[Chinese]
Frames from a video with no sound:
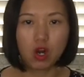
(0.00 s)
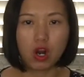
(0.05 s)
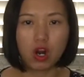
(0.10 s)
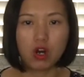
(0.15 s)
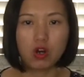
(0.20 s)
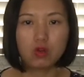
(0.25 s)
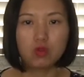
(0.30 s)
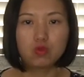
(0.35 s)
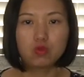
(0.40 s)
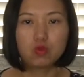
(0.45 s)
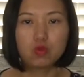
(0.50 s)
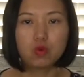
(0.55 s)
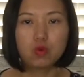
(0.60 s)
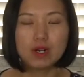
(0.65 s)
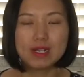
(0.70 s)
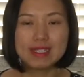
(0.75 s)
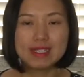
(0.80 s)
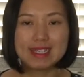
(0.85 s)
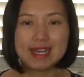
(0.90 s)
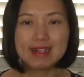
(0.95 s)
而如
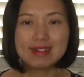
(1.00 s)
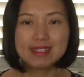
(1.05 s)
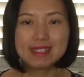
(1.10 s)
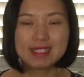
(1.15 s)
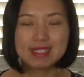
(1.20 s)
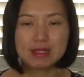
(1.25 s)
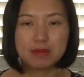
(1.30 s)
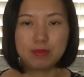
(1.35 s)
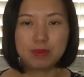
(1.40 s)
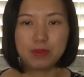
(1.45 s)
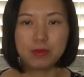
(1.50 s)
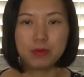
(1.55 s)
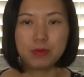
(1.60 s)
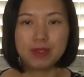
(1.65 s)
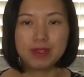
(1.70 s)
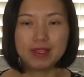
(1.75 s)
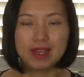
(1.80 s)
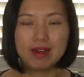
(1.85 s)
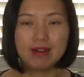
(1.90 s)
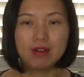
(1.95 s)
果将资本
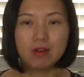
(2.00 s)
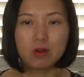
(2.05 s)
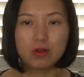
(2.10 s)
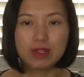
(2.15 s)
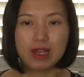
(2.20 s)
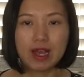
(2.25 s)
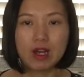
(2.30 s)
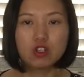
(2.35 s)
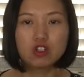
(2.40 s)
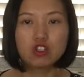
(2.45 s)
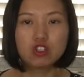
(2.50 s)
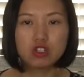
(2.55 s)
运用到